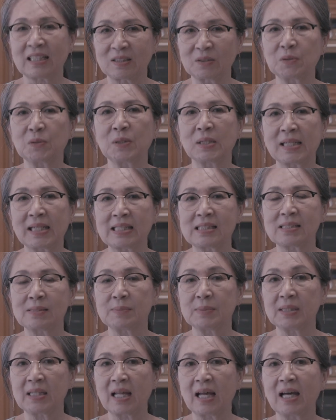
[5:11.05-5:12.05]
갖도록
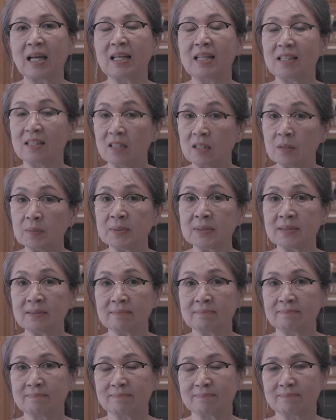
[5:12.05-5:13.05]
하겠습니다. 여러분